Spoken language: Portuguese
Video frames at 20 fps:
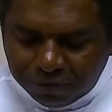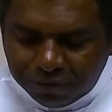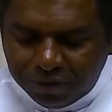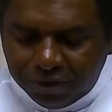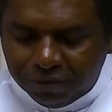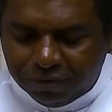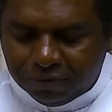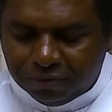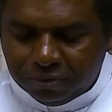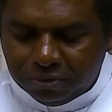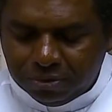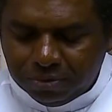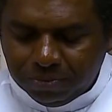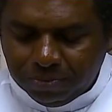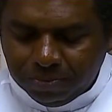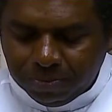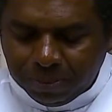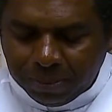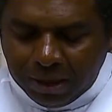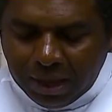vivo,
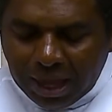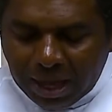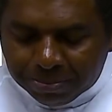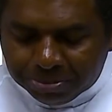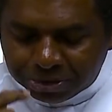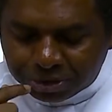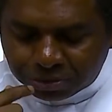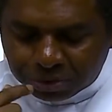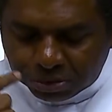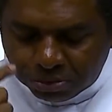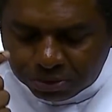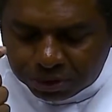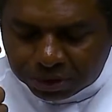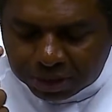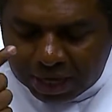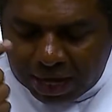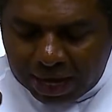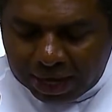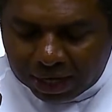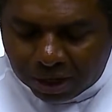é preciso
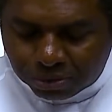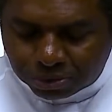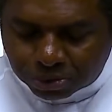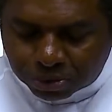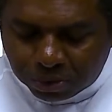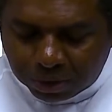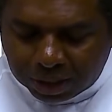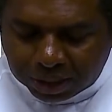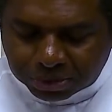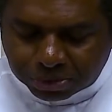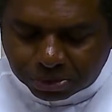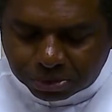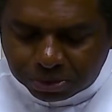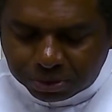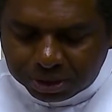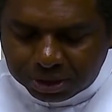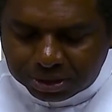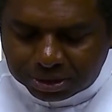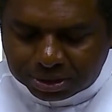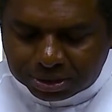anunciar aos
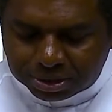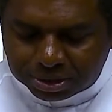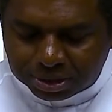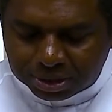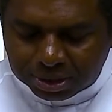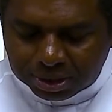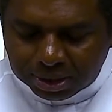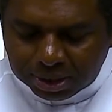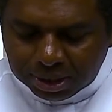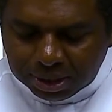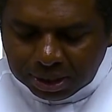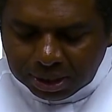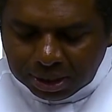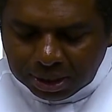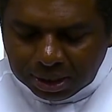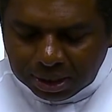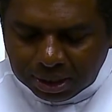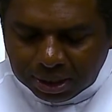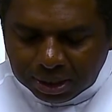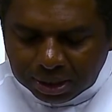corações
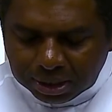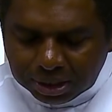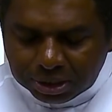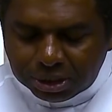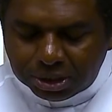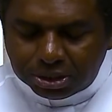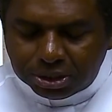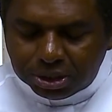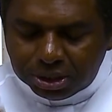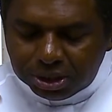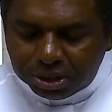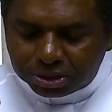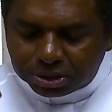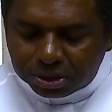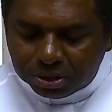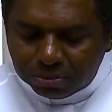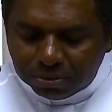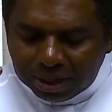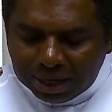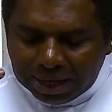que se
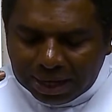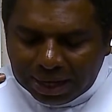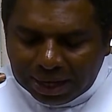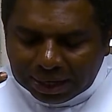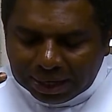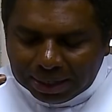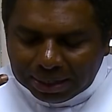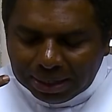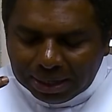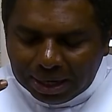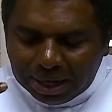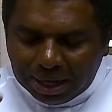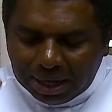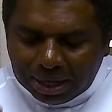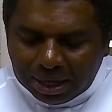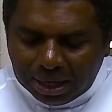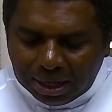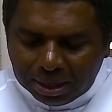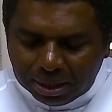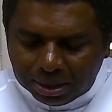dirijam à
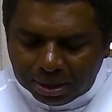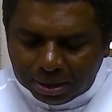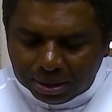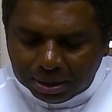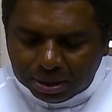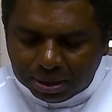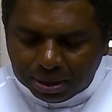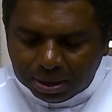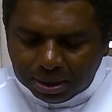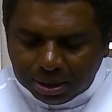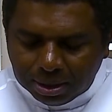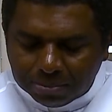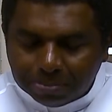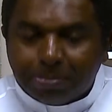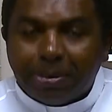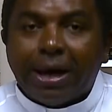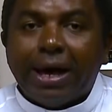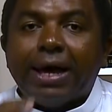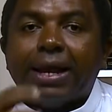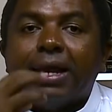Galiléia
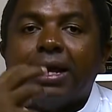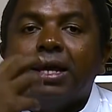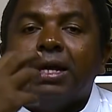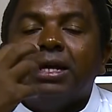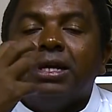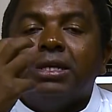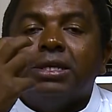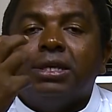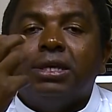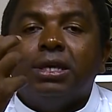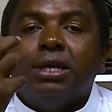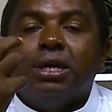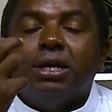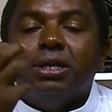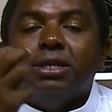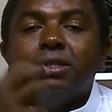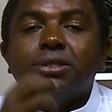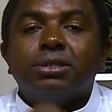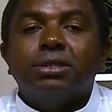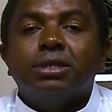para que
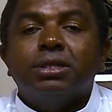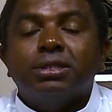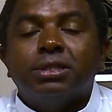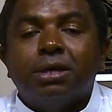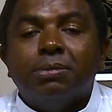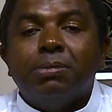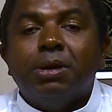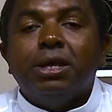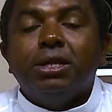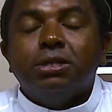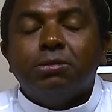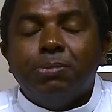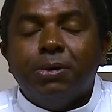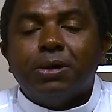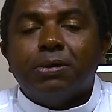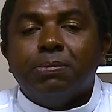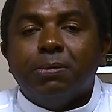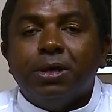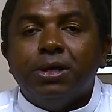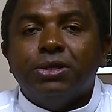eles também
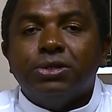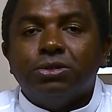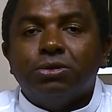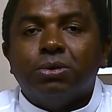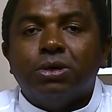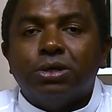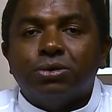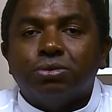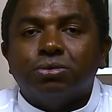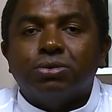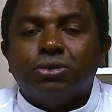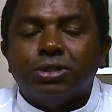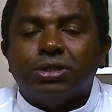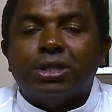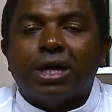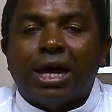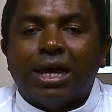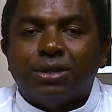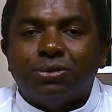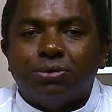experimentem o
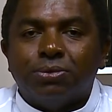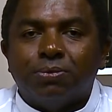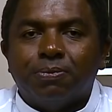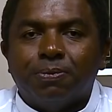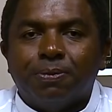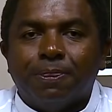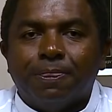ressuscitado.